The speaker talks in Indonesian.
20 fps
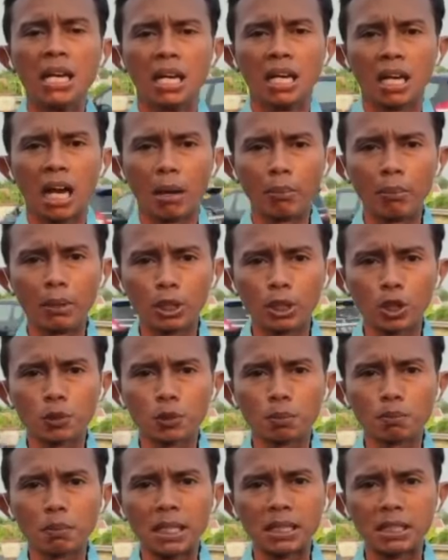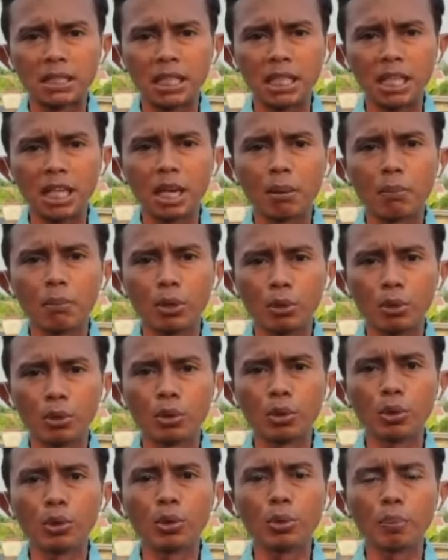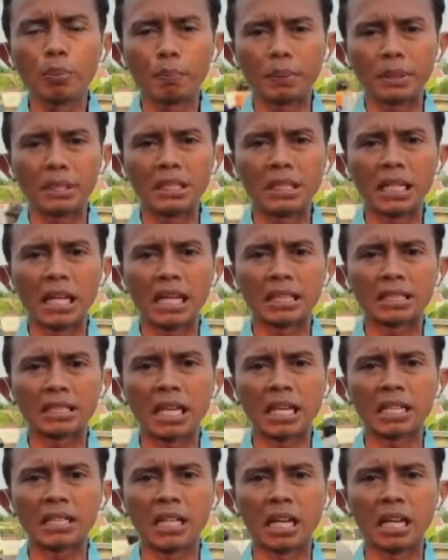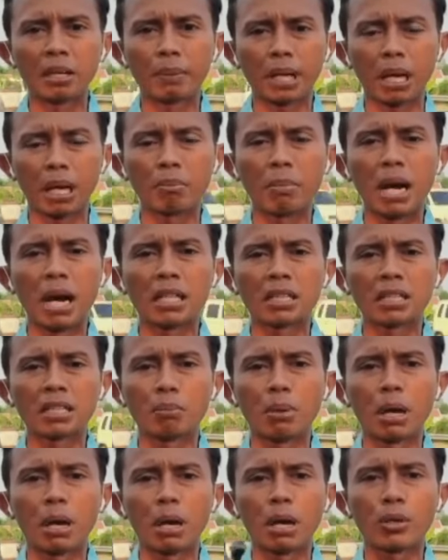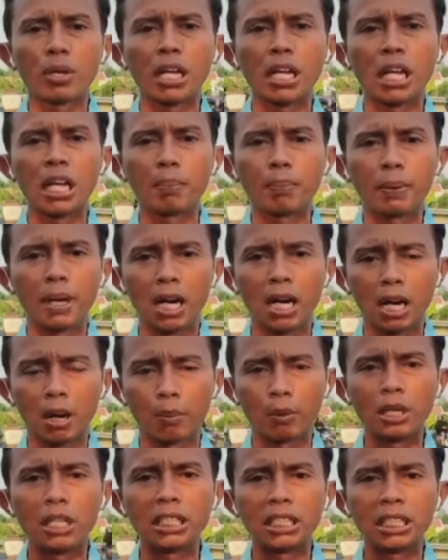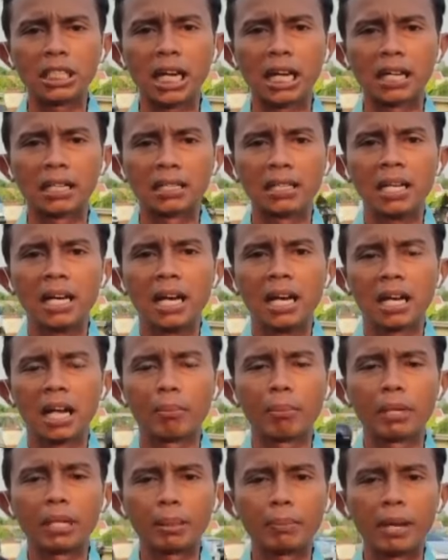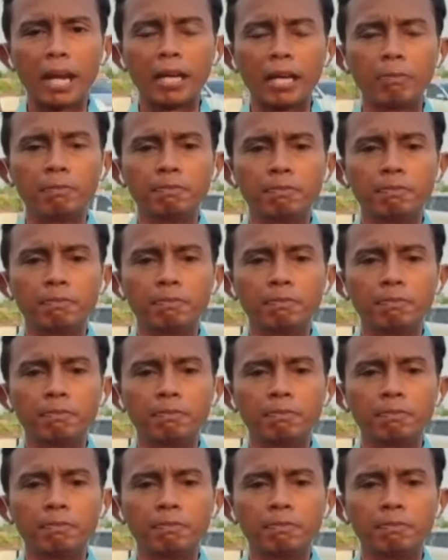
Kami terus masih menunggu penjelasan dan perkembangan terbarunya dari kepolisian. Rahmat Ibrahim.